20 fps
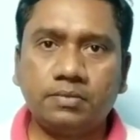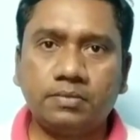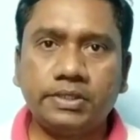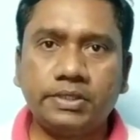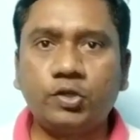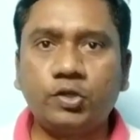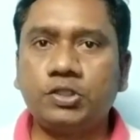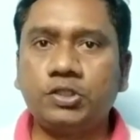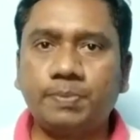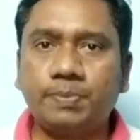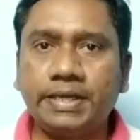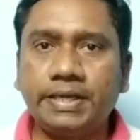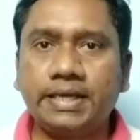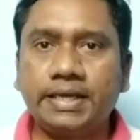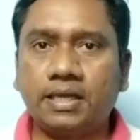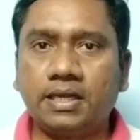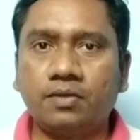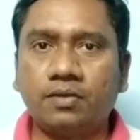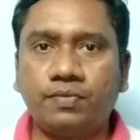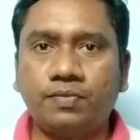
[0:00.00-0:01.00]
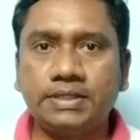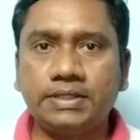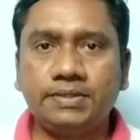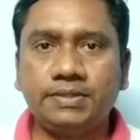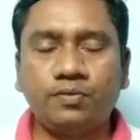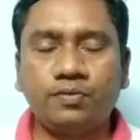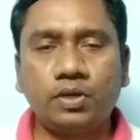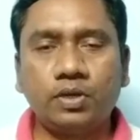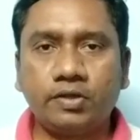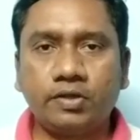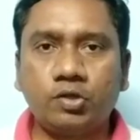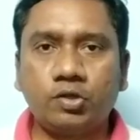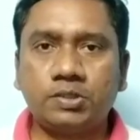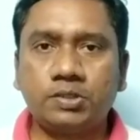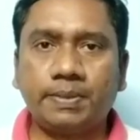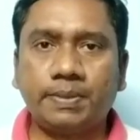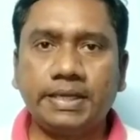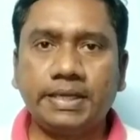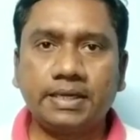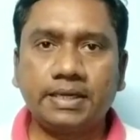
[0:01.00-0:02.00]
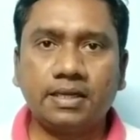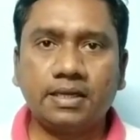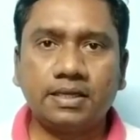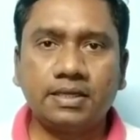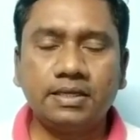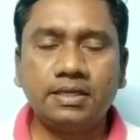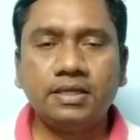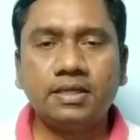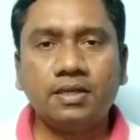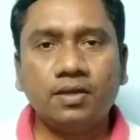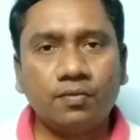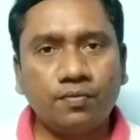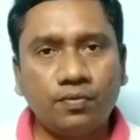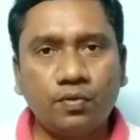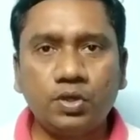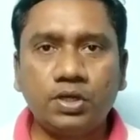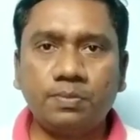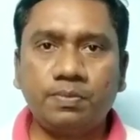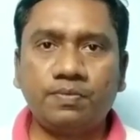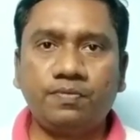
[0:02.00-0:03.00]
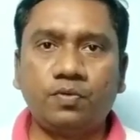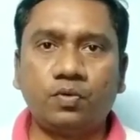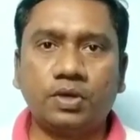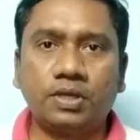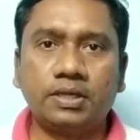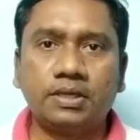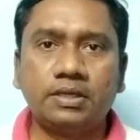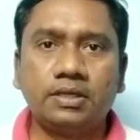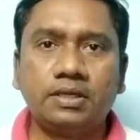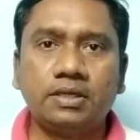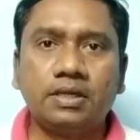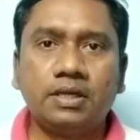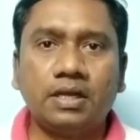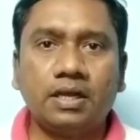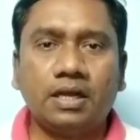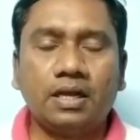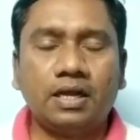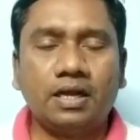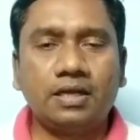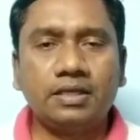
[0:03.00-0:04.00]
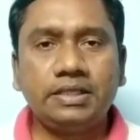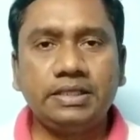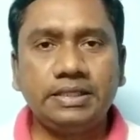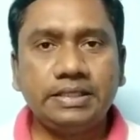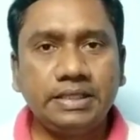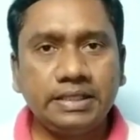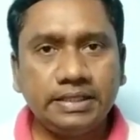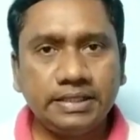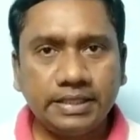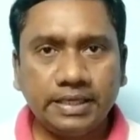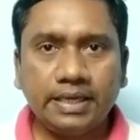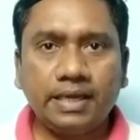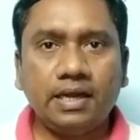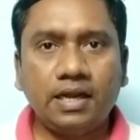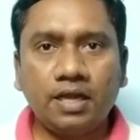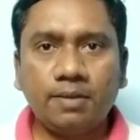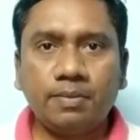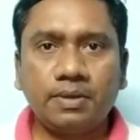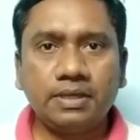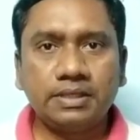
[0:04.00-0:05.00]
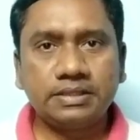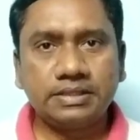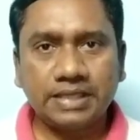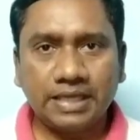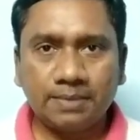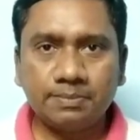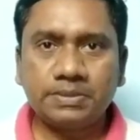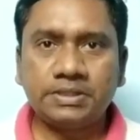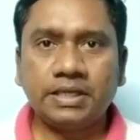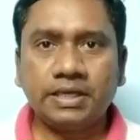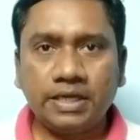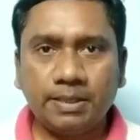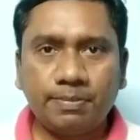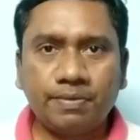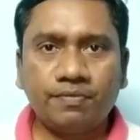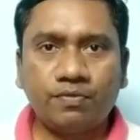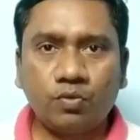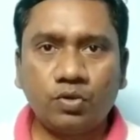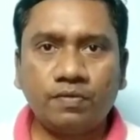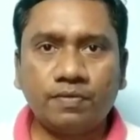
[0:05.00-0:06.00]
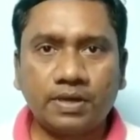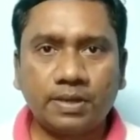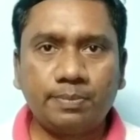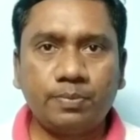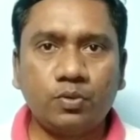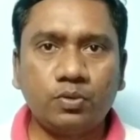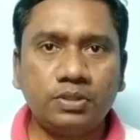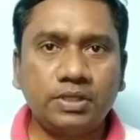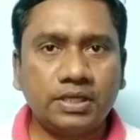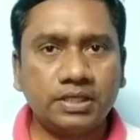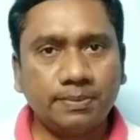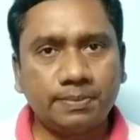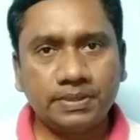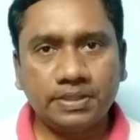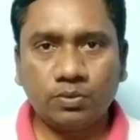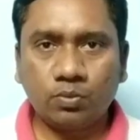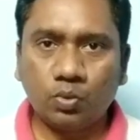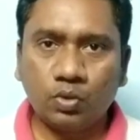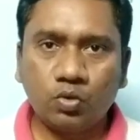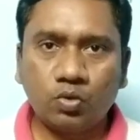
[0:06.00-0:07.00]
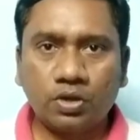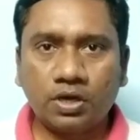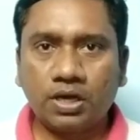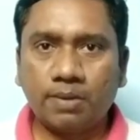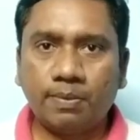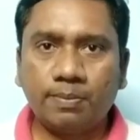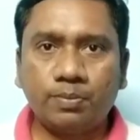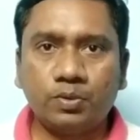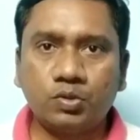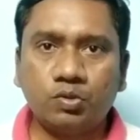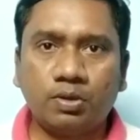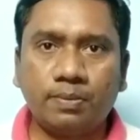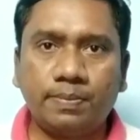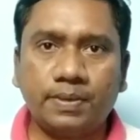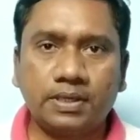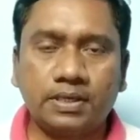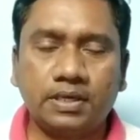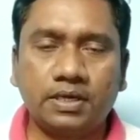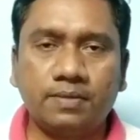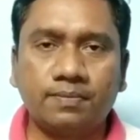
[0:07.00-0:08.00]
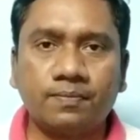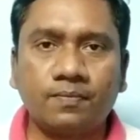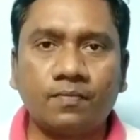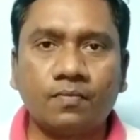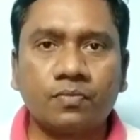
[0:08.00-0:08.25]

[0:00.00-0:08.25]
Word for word: இன்ட்ரடியூஸ் பண்ணியிருக்காங்க ஃபைவ் ஜி ஃபோனை இன்ட்ரடியூஸ் பண்ணியிருக்காங்க ஃபோல்டபுள் ஃபோனை அது இது இது இல்லாமல் சாம்சங்கில் இப்போ ஃபோன் வரப்போகுது அதை பற்றி ஒன்று ஒன்றா நம்ம பொதுவாக பார்க்கலாம்